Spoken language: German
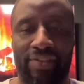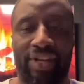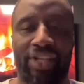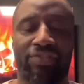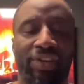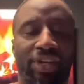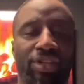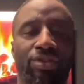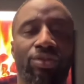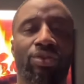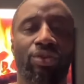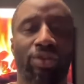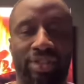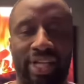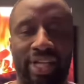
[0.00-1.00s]
Ne, weil ich wirklich
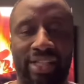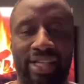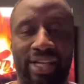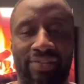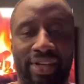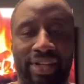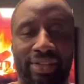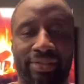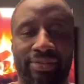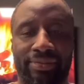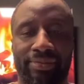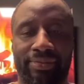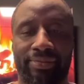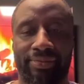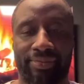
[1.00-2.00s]
nur kurz da sein werde.